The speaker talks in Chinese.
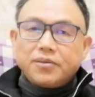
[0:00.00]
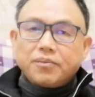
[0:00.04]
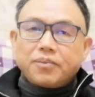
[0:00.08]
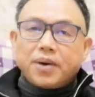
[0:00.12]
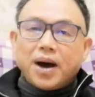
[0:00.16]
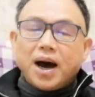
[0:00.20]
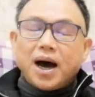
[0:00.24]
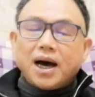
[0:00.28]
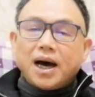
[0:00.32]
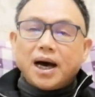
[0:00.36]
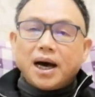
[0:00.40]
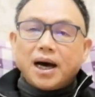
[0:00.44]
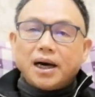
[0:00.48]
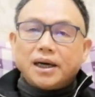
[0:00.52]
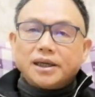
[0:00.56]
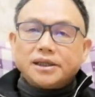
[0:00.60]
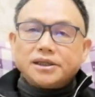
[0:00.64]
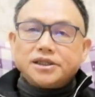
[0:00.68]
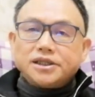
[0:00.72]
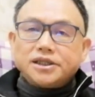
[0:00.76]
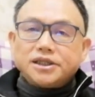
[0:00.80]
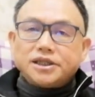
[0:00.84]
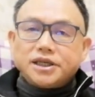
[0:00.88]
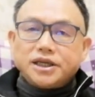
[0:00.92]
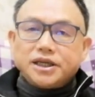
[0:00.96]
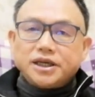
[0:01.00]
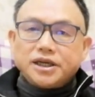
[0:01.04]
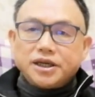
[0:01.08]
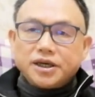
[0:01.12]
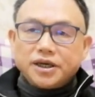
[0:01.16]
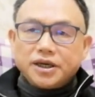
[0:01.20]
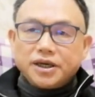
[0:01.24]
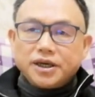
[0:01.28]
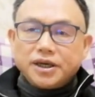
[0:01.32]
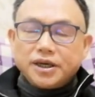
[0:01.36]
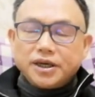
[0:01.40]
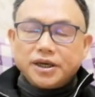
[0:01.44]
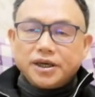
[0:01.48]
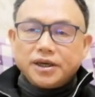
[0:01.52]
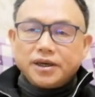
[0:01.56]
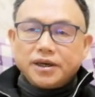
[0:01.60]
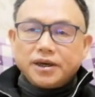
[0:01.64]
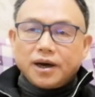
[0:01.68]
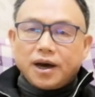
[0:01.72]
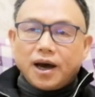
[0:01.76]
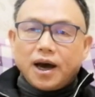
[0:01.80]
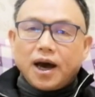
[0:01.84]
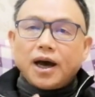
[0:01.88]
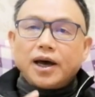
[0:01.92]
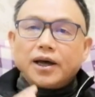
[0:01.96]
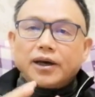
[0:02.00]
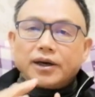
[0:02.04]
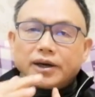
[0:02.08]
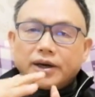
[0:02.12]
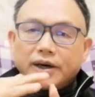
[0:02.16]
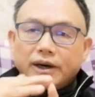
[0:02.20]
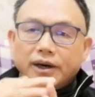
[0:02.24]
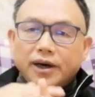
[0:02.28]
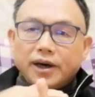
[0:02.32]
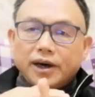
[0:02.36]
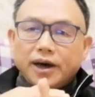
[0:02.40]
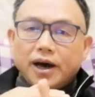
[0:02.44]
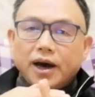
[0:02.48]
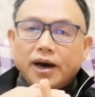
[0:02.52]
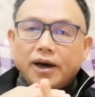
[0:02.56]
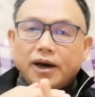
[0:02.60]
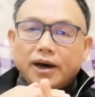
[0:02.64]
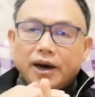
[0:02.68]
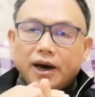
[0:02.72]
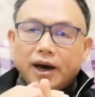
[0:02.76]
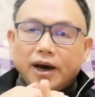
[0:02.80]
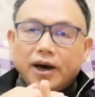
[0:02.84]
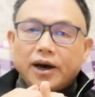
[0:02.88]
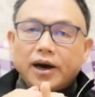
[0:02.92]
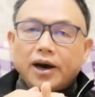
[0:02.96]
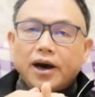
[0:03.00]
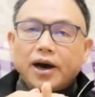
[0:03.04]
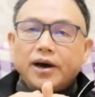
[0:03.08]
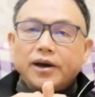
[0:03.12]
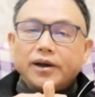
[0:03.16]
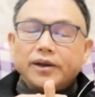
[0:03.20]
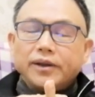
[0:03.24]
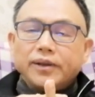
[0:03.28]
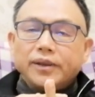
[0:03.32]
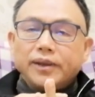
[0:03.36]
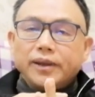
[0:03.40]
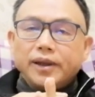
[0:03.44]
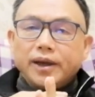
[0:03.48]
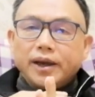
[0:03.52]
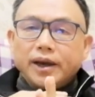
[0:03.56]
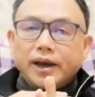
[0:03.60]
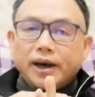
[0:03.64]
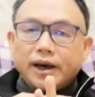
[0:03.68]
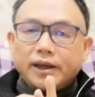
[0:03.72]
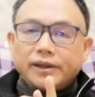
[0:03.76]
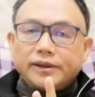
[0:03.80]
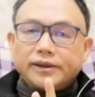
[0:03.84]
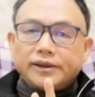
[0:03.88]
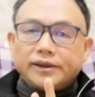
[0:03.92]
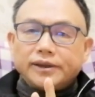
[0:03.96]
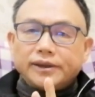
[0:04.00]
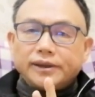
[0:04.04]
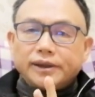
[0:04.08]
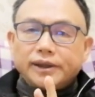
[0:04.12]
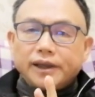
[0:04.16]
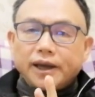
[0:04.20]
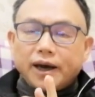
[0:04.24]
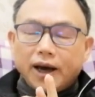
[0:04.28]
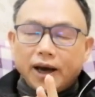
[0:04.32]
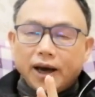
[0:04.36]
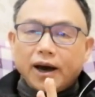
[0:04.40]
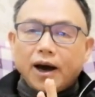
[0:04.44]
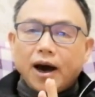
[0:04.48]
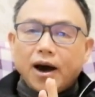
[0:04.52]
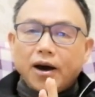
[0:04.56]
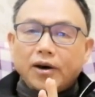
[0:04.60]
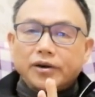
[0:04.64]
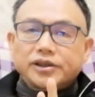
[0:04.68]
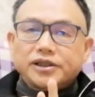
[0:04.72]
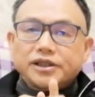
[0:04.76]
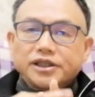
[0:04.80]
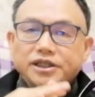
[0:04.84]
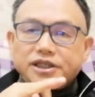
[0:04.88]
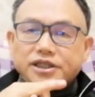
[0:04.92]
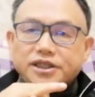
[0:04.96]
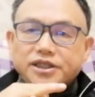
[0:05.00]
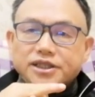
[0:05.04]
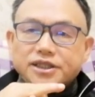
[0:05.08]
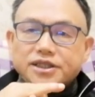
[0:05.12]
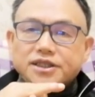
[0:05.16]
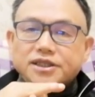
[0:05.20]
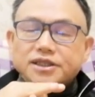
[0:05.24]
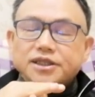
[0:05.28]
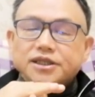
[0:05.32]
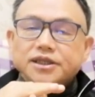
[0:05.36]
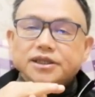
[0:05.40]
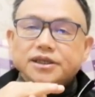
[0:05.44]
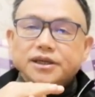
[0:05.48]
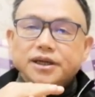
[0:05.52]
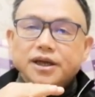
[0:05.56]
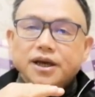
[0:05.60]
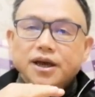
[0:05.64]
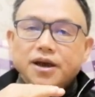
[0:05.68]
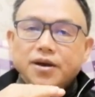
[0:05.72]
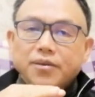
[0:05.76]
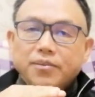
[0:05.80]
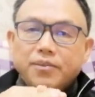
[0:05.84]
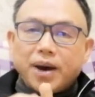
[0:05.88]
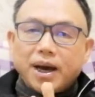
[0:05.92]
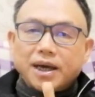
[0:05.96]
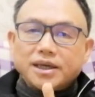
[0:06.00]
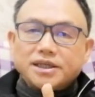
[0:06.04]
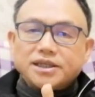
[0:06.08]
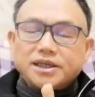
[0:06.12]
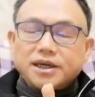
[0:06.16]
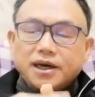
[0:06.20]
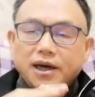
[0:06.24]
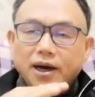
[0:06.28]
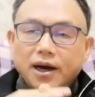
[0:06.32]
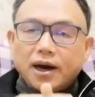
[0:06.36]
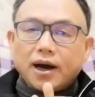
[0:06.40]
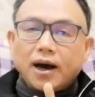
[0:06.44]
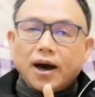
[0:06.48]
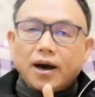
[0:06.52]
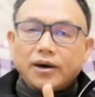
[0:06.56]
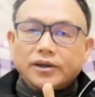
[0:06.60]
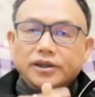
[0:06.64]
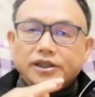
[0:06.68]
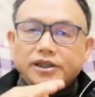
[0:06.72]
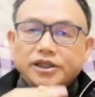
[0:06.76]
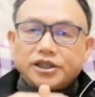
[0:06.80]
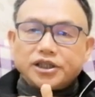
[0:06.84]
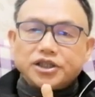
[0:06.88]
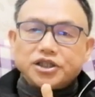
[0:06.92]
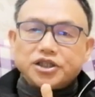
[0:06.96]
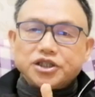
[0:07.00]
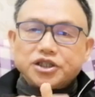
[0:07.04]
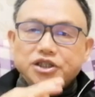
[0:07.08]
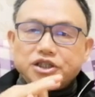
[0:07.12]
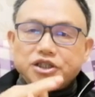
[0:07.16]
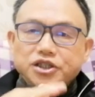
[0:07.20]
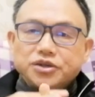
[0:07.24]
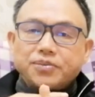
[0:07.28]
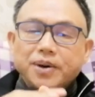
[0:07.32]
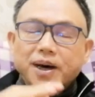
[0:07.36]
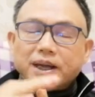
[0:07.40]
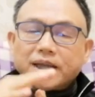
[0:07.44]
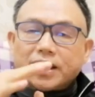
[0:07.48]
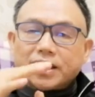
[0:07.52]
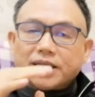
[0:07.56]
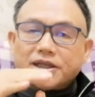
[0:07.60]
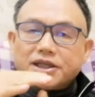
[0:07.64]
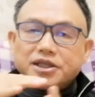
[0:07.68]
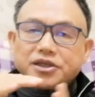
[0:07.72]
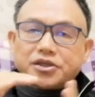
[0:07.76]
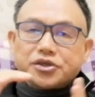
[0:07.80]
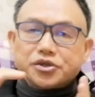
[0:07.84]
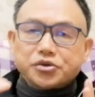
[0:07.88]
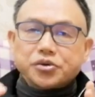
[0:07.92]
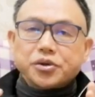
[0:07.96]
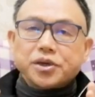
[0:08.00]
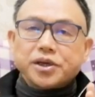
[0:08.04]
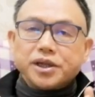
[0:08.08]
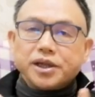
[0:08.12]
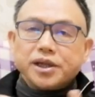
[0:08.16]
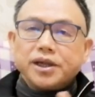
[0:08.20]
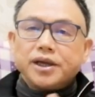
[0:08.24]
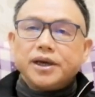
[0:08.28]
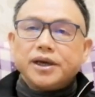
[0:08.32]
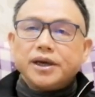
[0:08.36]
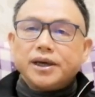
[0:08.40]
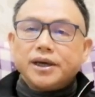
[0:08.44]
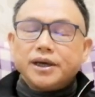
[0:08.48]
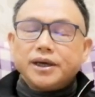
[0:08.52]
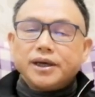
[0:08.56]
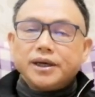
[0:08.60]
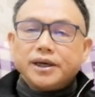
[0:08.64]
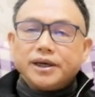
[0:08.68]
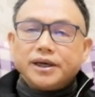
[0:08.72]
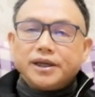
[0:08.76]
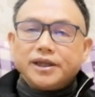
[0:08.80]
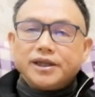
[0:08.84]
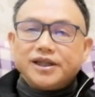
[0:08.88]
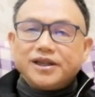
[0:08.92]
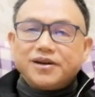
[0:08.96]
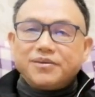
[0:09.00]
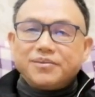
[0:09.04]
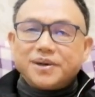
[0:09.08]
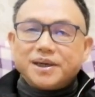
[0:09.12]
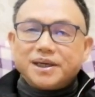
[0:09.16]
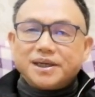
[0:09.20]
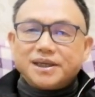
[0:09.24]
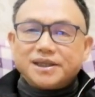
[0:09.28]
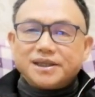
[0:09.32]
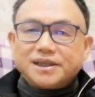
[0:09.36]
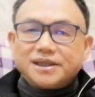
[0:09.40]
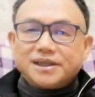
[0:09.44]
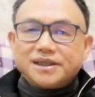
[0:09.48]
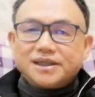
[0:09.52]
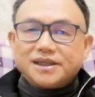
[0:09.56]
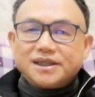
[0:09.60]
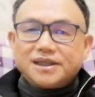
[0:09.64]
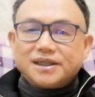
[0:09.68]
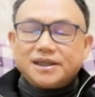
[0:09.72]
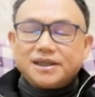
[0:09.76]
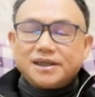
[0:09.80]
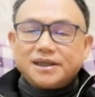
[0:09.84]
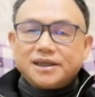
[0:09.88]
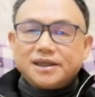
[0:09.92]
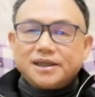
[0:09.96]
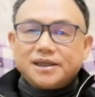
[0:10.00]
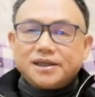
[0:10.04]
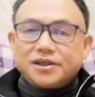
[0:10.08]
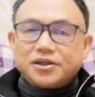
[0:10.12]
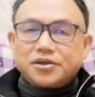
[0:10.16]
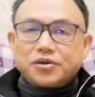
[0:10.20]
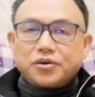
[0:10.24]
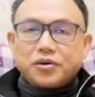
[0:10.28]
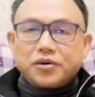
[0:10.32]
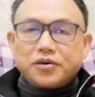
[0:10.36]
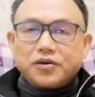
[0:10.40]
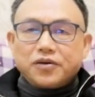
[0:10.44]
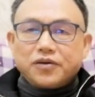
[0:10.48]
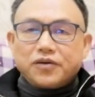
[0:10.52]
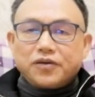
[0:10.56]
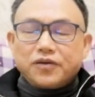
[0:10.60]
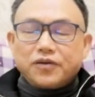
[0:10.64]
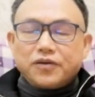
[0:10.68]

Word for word: 把一些很很很很很很好的一些事情，把一些很好的体系把它理顺，那么就